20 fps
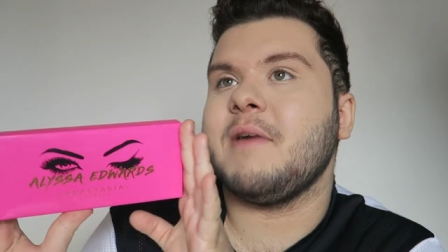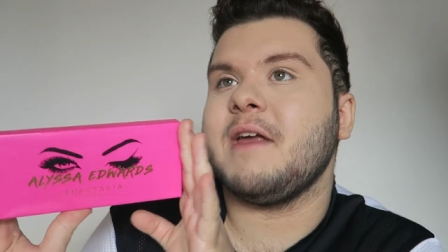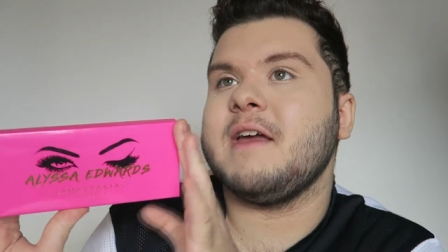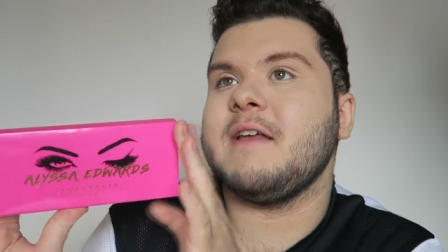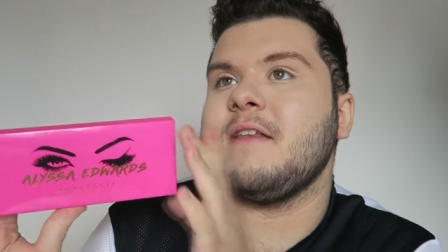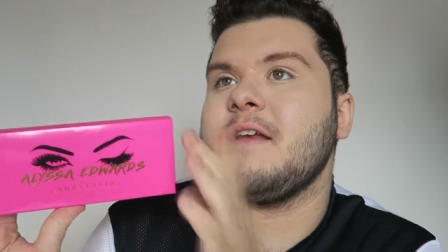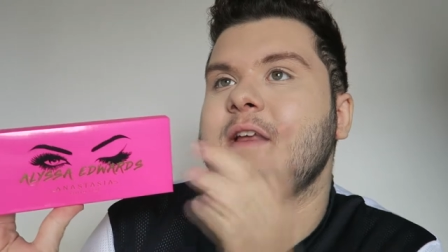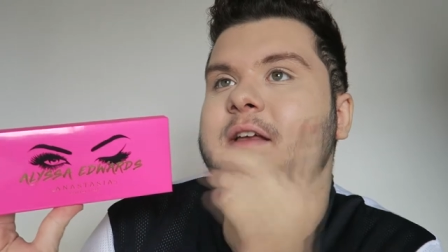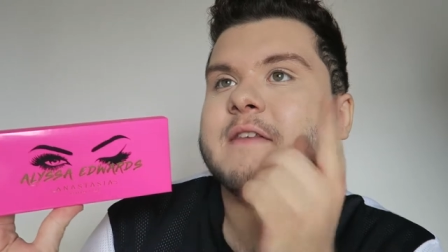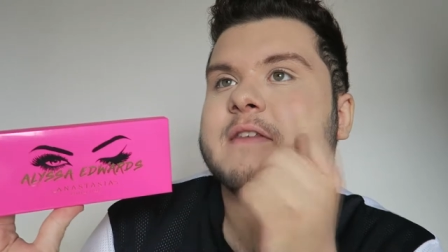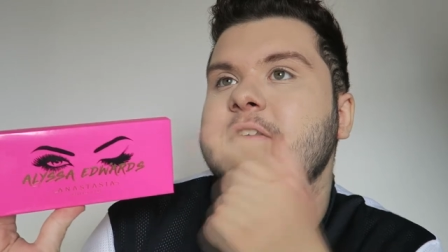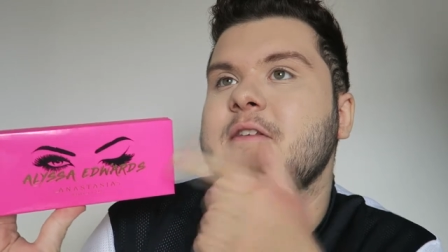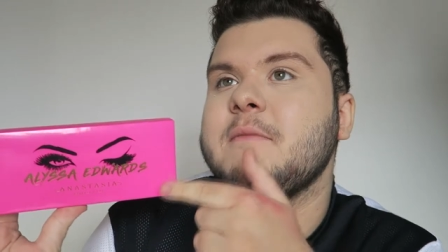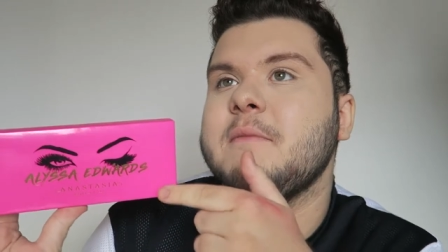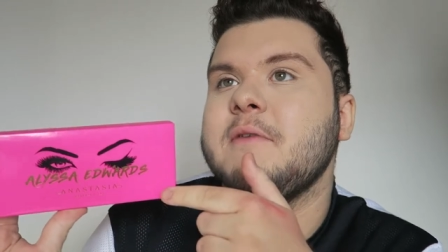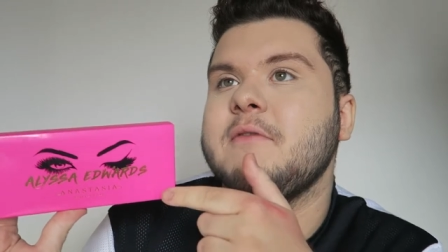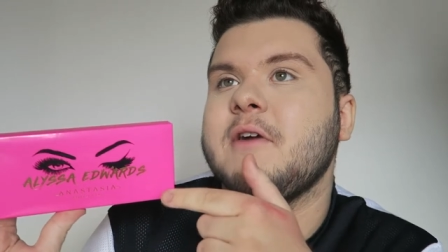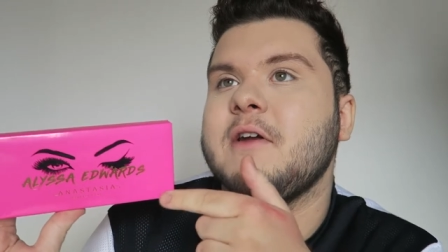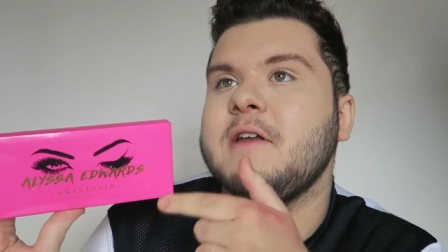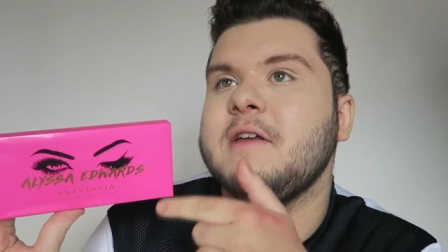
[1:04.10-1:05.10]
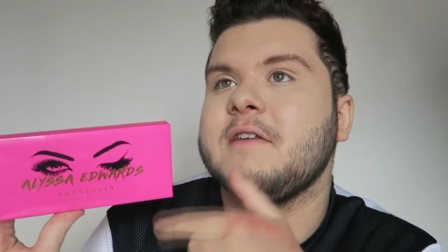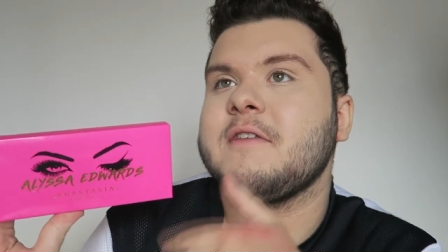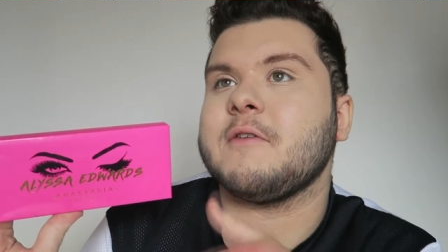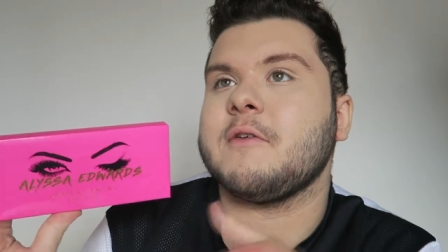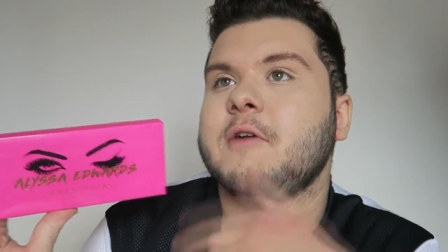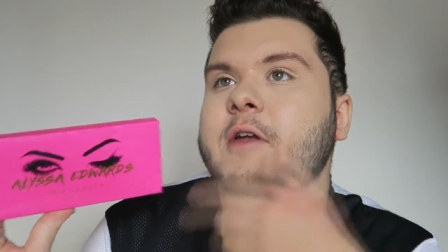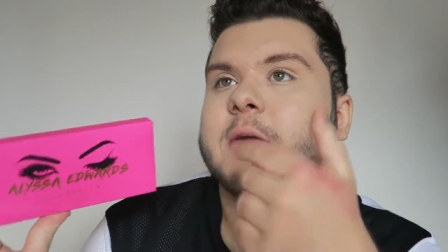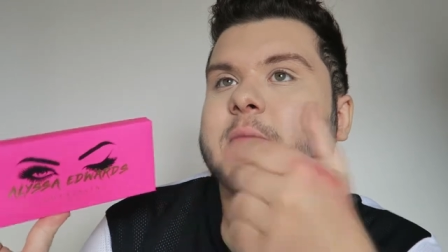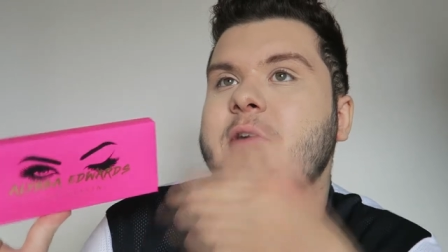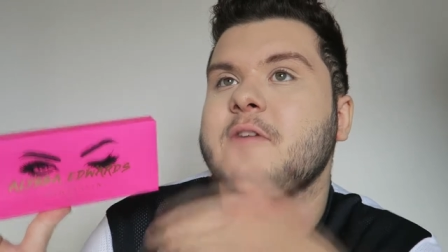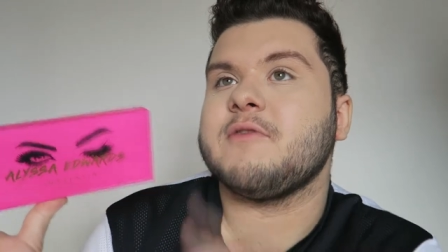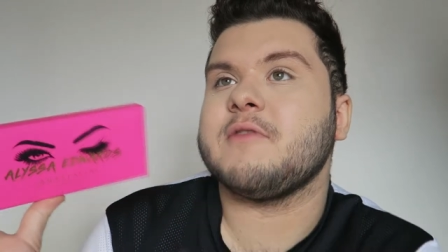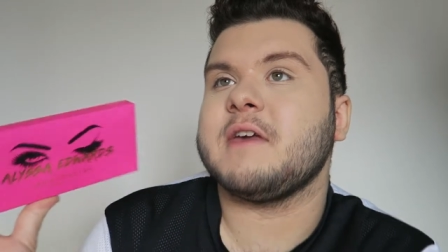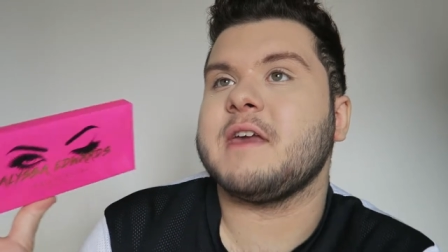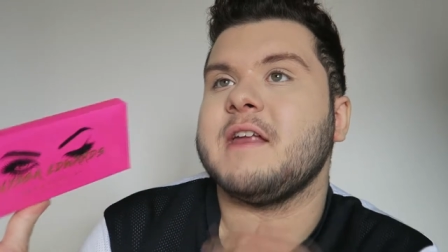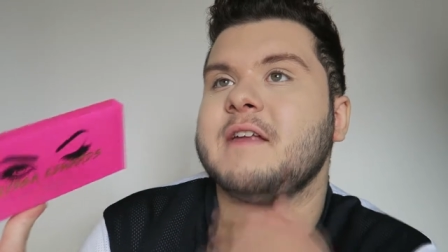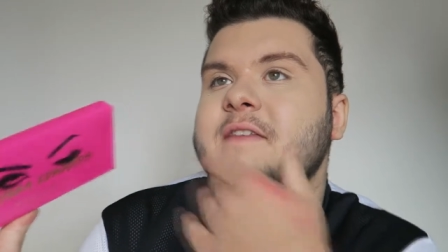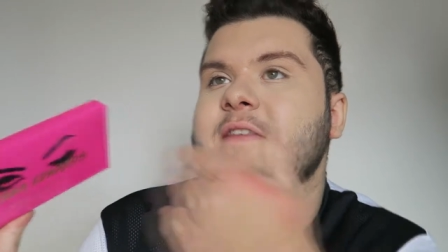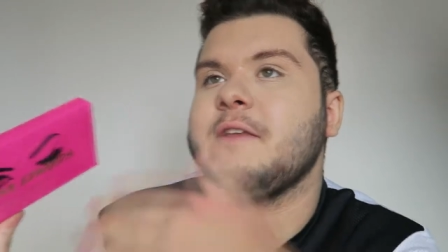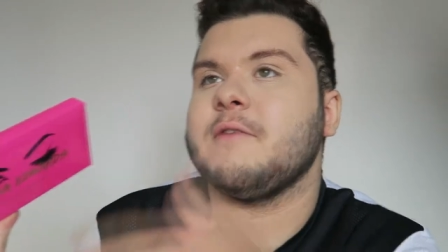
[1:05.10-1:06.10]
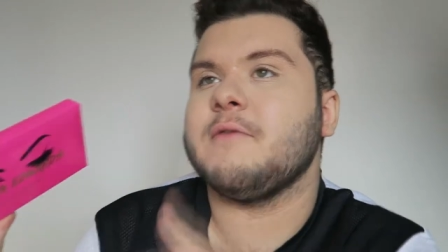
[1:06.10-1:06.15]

palette Anastasia Beverly Hills en collaboration avec Alice